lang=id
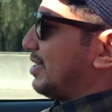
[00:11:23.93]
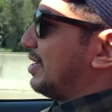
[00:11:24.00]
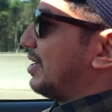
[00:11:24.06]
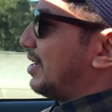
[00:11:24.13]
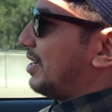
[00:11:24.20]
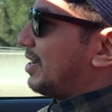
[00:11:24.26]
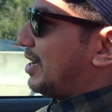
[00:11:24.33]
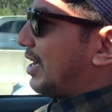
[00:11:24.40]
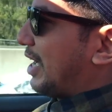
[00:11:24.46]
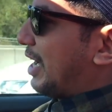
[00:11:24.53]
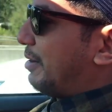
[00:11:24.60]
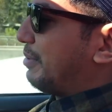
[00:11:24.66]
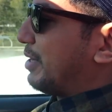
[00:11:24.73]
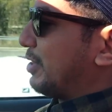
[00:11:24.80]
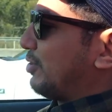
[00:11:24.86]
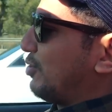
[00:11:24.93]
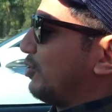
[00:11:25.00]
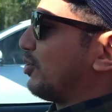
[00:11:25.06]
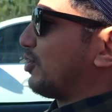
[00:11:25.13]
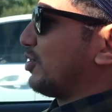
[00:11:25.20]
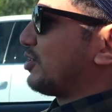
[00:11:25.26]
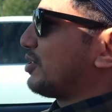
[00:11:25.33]
eh, nggak uh, begitu
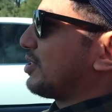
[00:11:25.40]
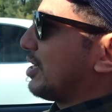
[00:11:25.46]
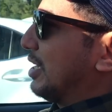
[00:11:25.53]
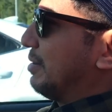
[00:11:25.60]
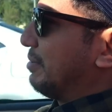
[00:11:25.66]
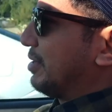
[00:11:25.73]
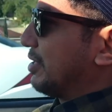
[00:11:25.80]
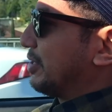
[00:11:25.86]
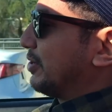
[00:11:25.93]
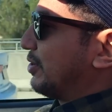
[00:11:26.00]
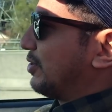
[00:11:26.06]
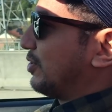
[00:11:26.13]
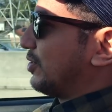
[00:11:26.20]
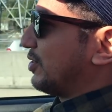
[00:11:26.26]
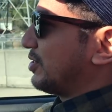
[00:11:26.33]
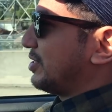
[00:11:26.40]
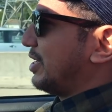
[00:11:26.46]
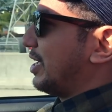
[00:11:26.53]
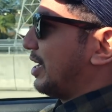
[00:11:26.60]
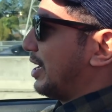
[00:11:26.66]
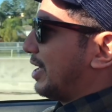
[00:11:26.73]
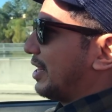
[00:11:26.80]
lurus nggak begitu lurus
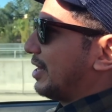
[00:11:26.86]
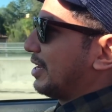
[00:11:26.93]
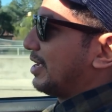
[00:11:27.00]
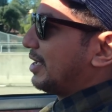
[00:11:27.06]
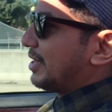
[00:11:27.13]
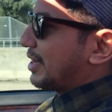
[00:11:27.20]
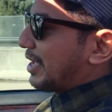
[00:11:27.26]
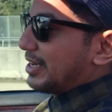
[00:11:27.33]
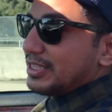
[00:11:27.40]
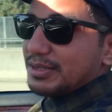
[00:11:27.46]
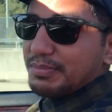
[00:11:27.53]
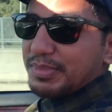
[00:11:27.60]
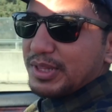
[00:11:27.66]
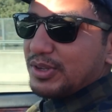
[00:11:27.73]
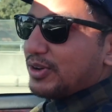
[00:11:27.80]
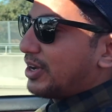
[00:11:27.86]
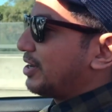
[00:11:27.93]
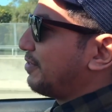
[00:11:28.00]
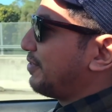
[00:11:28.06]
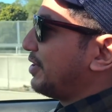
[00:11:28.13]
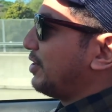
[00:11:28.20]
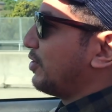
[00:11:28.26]
dan tadi sempat juga
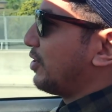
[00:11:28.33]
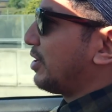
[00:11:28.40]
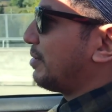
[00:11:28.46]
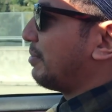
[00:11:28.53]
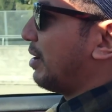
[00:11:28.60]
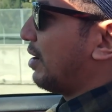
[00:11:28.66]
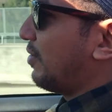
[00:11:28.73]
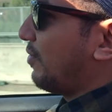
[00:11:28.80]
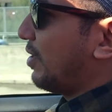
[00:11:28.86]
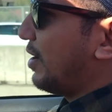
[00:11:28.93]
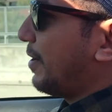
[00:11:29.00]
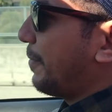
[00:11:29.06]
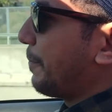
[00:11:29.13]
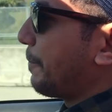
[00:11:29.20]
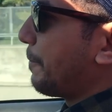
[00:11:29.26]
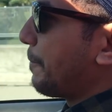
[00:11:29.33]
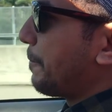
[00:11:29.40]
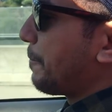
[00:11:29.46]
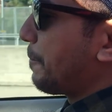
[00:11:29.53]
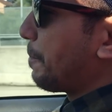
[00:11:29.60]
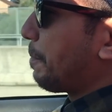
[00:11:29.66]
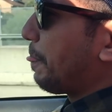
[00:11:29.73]
di videoin bahwa
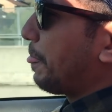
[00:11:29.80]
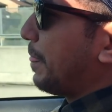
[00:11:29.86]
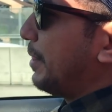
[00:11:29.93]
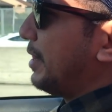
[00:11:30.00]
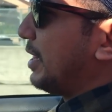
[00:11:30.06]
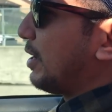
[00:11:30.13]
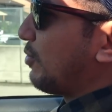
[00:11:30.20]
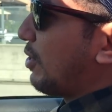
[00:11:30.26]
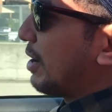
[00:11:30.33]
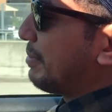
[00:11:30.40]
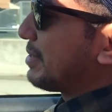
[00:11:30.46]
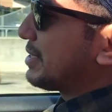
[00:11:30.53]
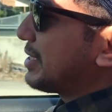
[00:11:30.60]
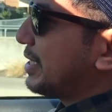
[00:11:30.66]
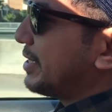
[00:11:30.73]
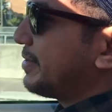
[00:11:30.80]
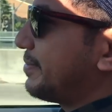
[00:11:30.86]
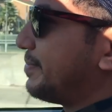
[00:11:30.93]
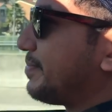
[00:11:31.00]
di ruang mesin